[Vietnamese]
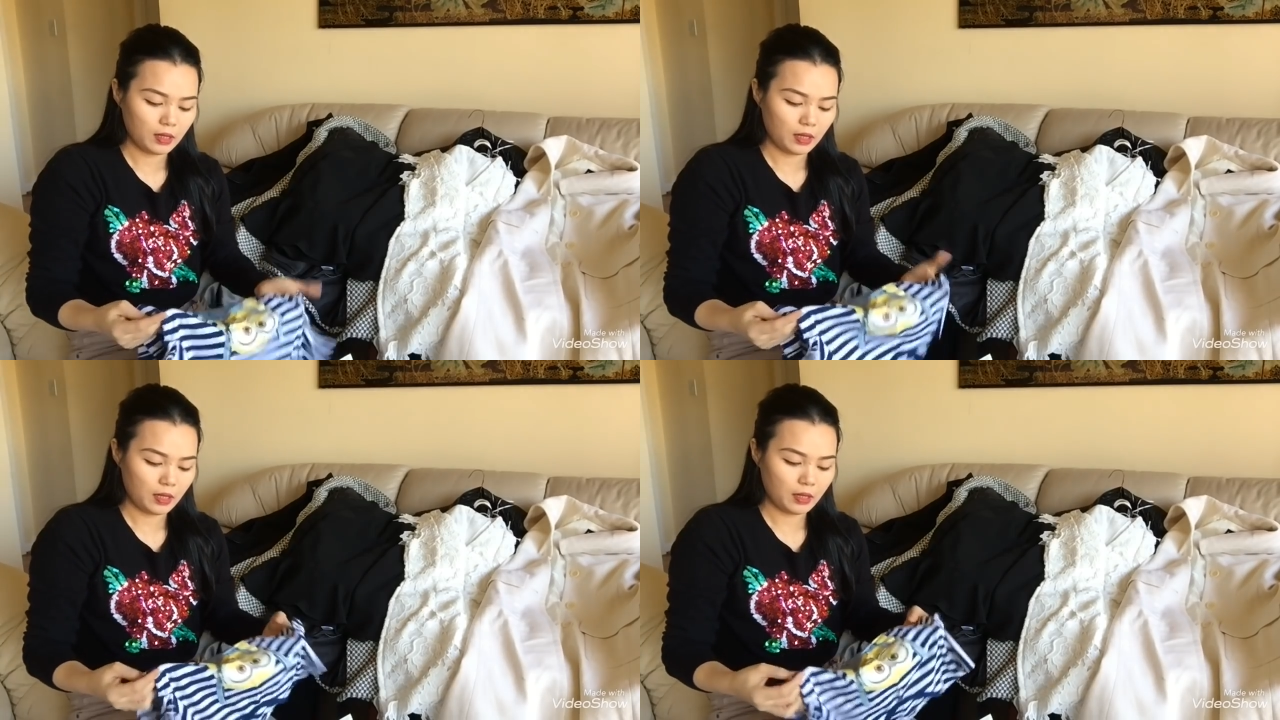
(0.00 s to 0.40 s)

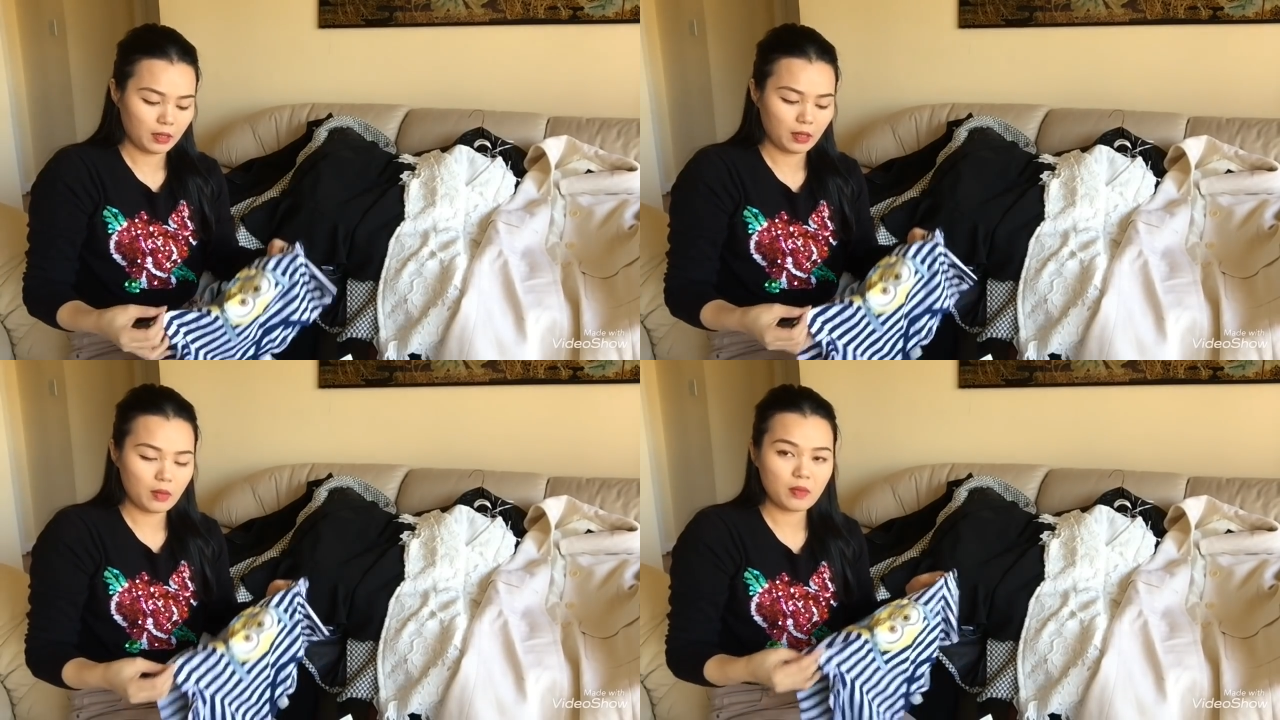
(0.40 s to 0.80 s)
thì
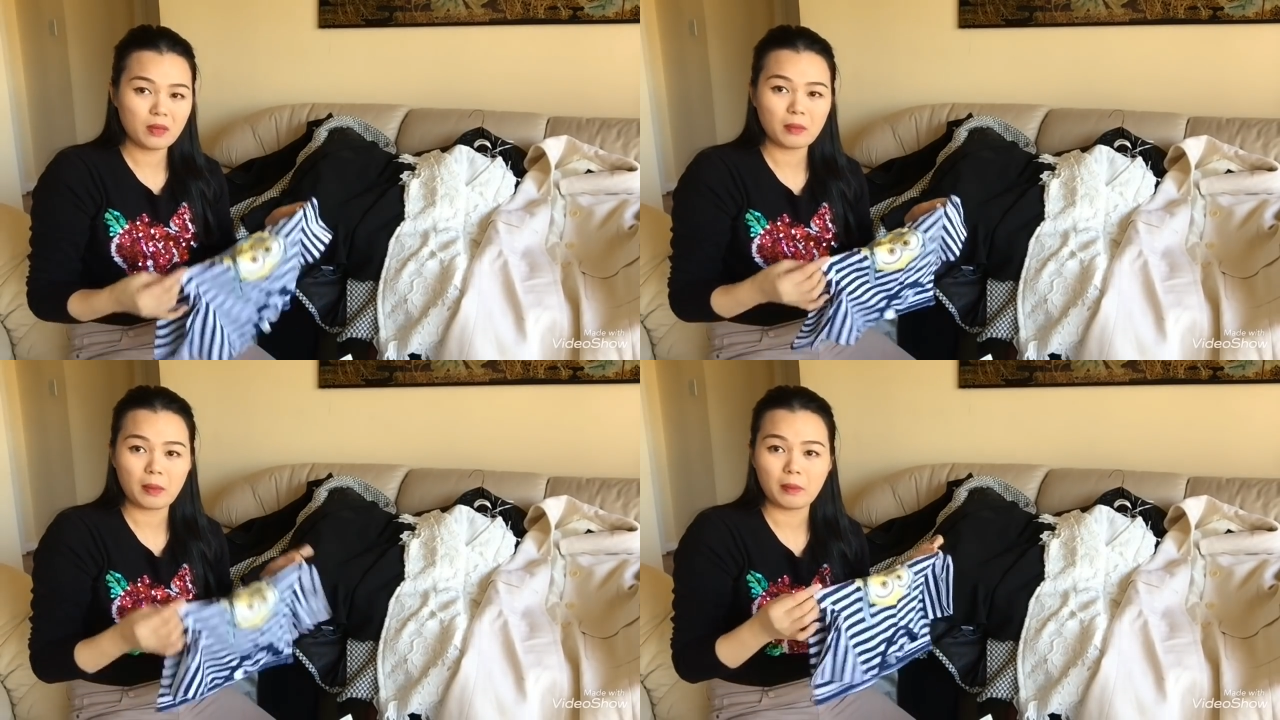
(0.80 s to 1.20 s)
nếu như
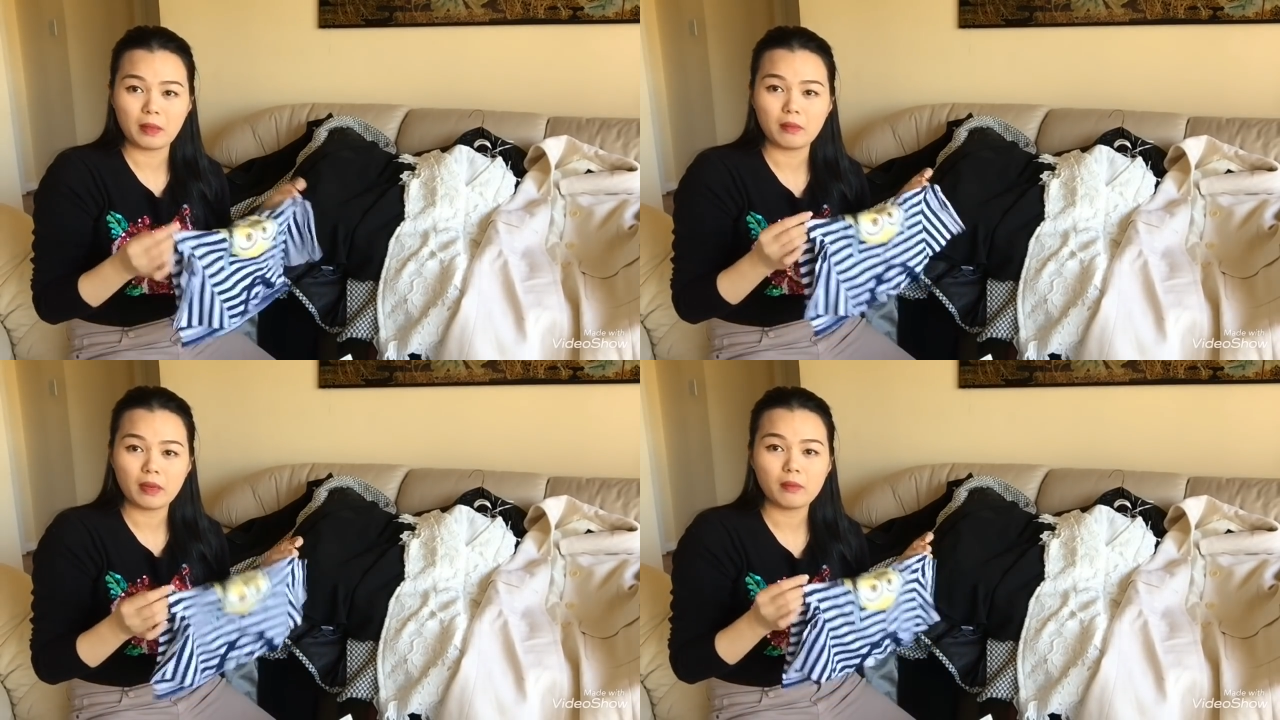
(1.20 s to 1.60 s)
mà
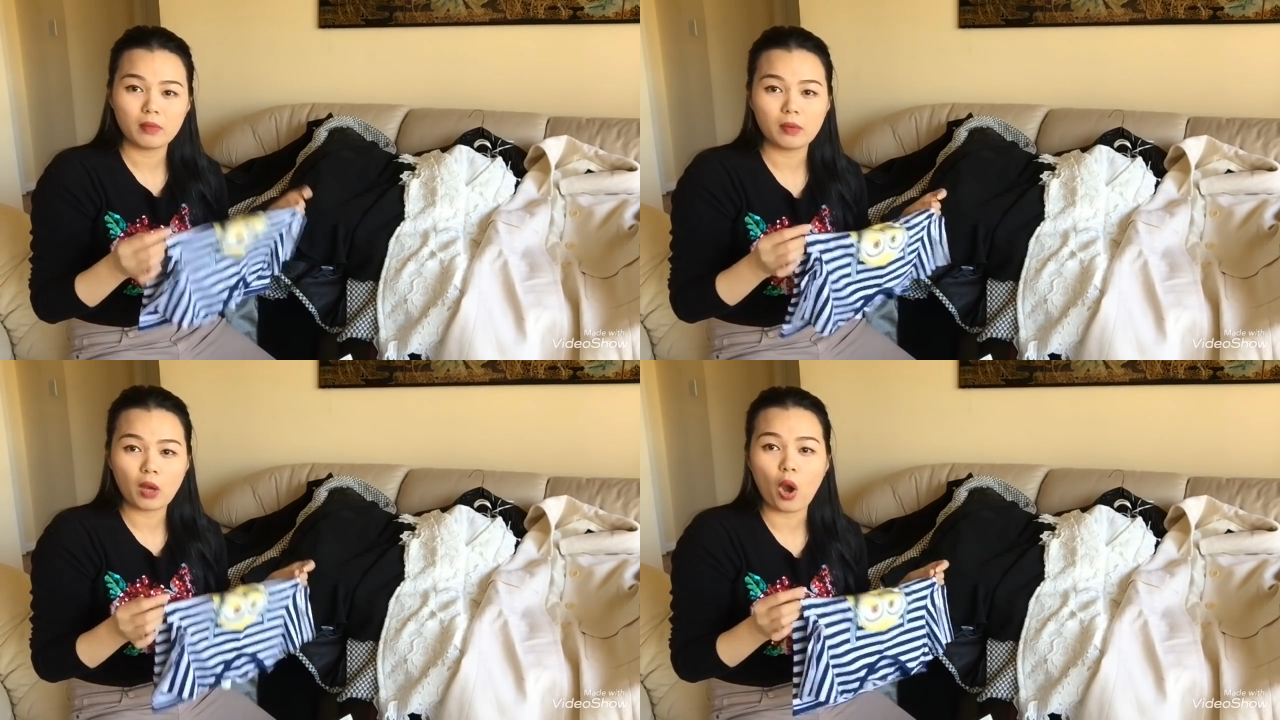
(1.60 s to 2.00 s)
mình
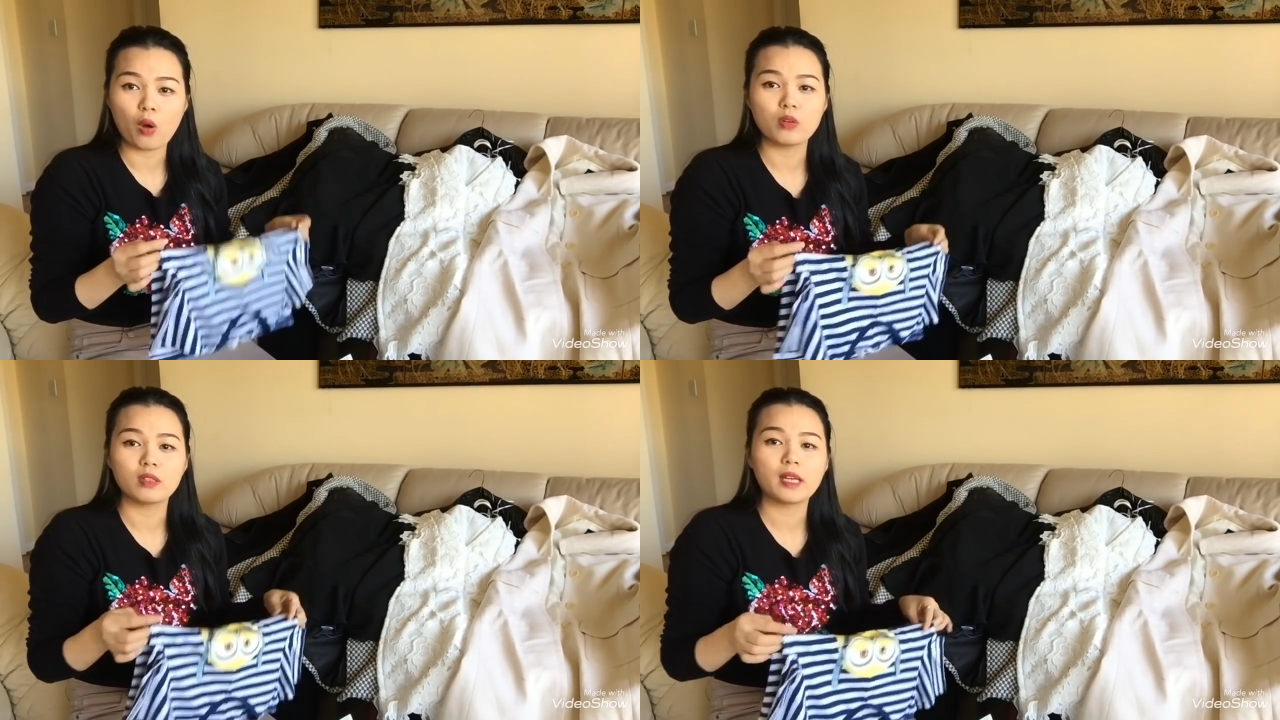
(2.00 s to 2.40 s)

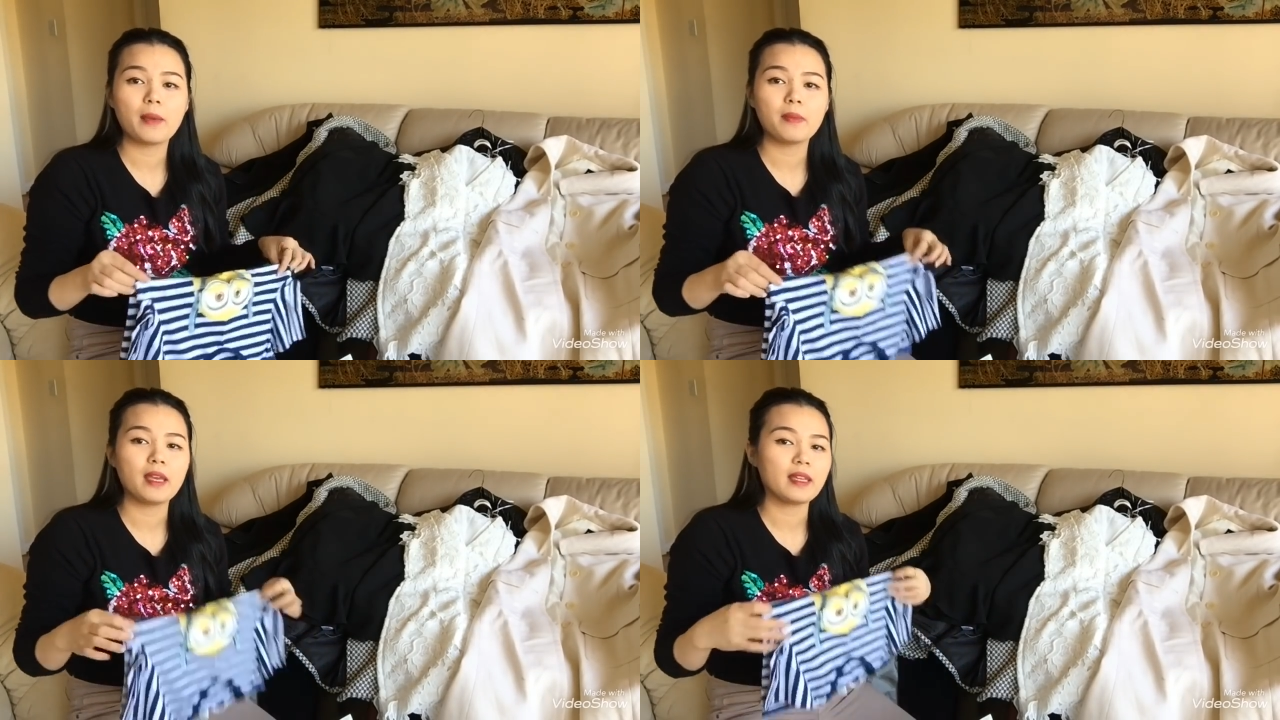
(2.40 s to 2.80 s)
cộ được
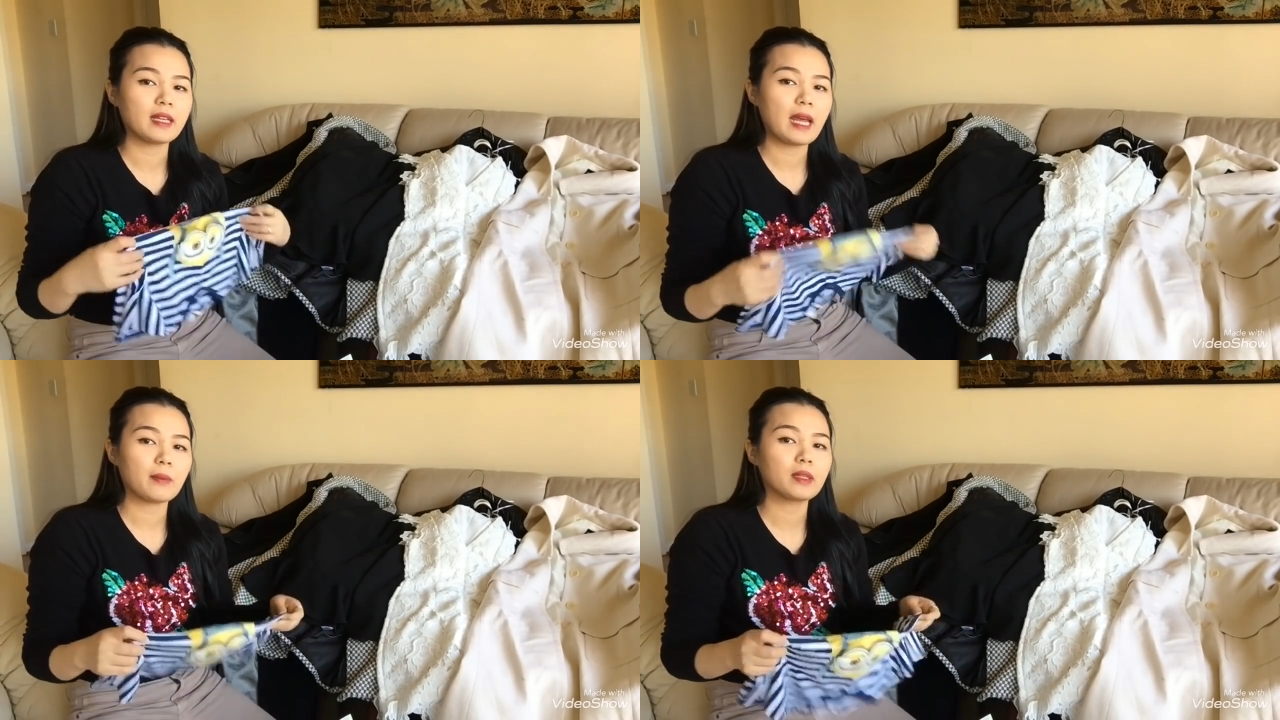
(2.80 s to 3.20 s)
đem về Việt Nam,